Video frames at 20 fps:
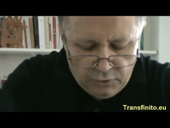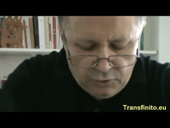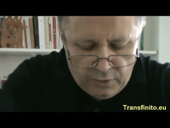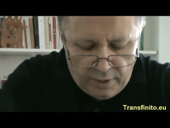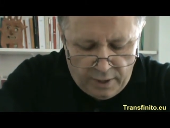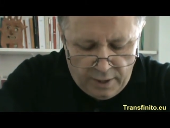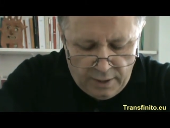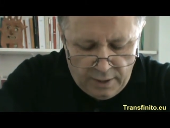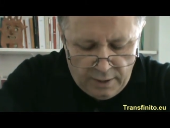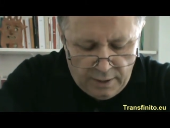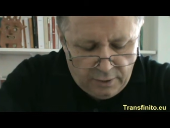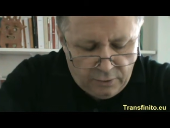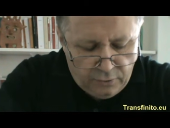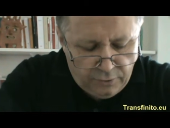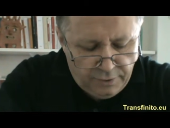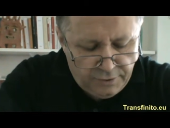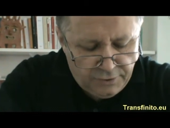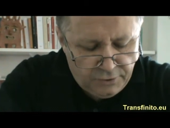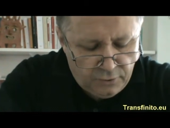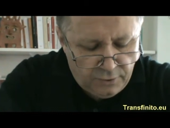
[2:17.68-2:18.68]
cioè la
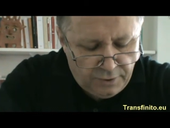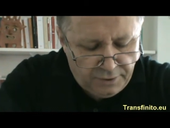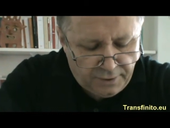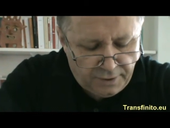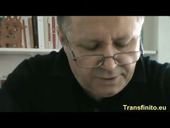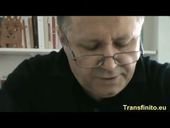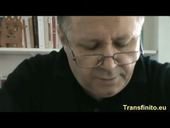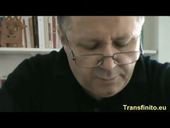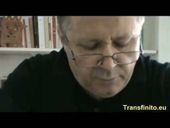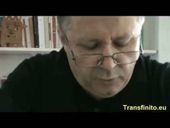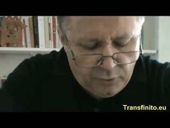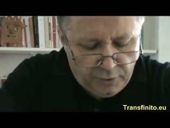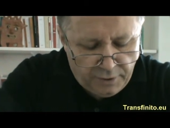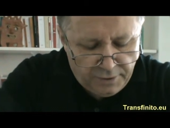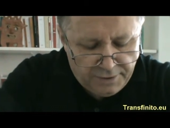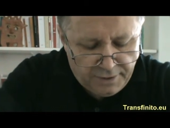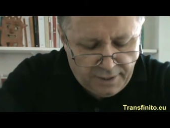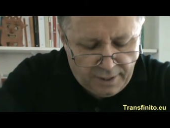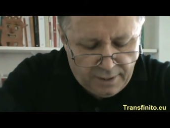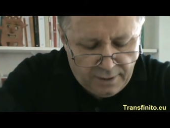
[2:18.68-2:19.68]
connessione tra
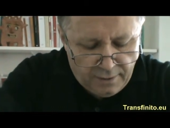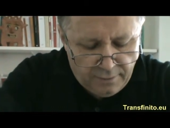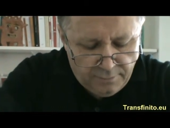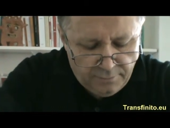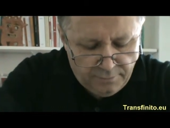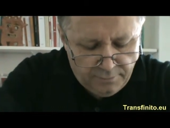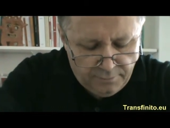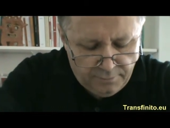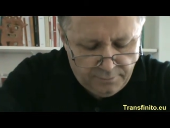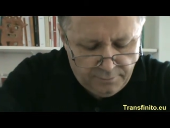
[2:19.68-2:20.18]
sapore e sale.